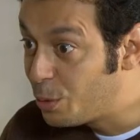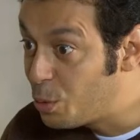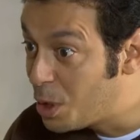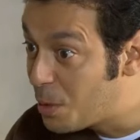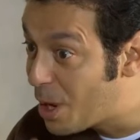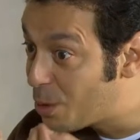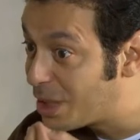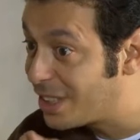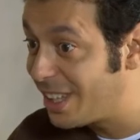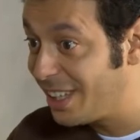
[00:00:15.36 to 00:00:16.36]
فوقي بقى
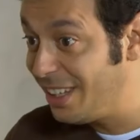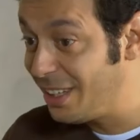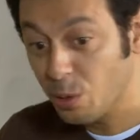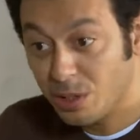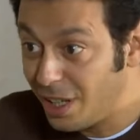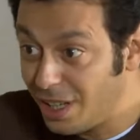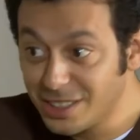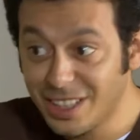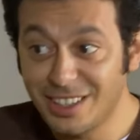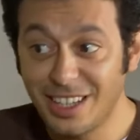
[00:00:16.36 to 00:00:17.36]
وصدقيني قلت لك
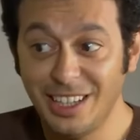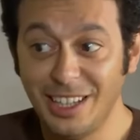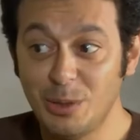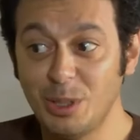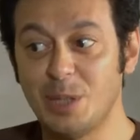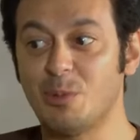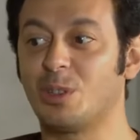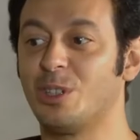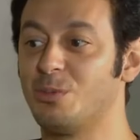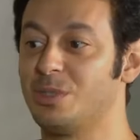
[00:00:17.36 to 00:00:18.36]
صدقيني وانت ما
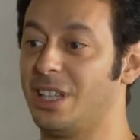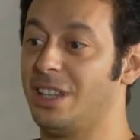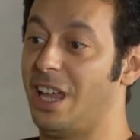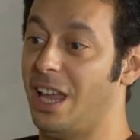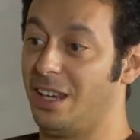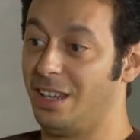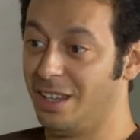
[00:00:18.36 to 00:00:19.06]
كنتيش مصدقاني